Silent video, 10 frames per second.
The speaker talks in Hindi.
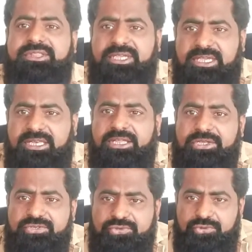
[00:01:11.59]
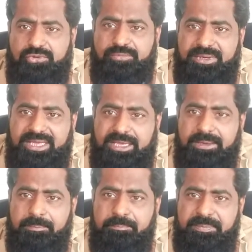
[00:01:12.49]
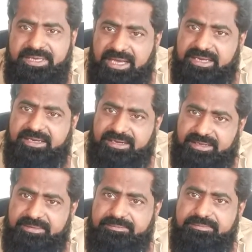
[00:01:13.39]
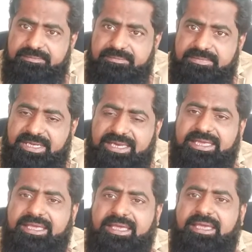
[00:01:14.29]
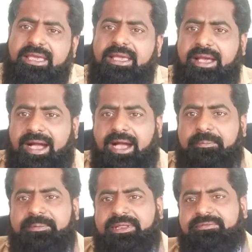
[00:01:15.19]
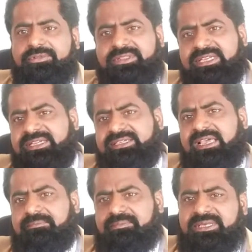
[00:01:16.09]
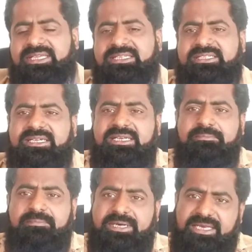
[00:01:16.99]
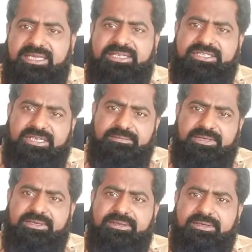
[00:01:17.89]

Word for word: तीन हिस्सों में पिया करें यानी कि आपने वो तीन टाइम पीनी है जंगली बकरी की चर्बी